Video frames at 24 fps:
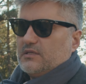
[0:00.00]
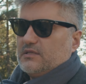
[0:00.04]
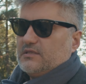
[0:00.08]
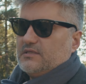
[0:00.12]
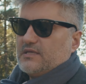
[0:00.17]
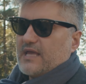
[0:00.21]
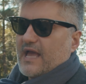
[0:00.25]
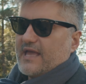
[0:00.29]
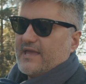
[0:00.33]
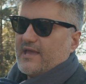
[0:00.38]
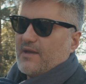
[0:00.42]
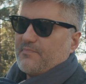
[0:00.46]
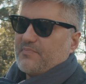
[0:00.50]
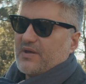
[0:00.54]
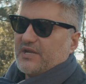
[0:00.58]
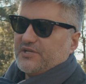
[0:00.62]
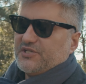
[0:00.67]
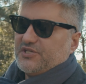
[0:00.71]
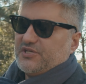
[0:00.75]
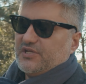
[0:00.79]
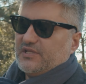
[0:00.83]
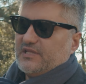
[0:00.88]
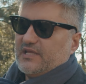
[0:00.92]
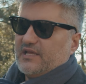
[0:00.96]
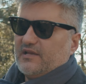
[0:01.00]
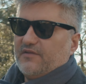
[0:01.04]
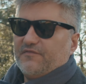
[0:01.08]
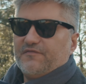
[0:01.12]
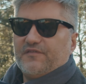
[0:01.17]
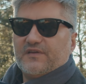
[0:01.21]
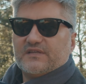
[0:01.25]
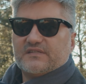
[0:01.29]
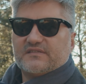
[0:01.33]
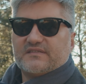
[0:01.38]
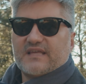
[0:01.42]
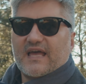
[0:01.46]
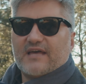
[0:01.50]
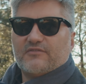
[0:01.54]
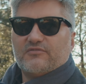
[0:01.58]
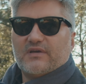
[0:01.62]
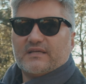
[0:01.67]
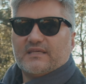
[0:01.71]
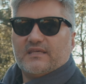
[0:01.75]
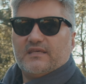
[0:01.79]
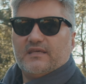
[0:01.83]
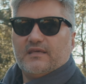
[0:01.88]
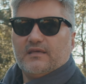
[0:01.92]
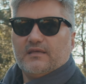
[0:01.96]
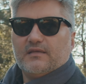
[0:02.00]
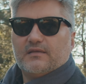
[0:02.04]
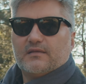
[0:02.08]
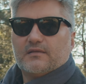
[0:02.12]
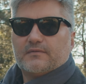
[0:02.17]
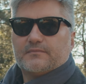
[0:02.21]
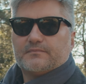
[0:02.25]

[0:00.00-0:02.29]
E aí, a partir dele fixado aqui,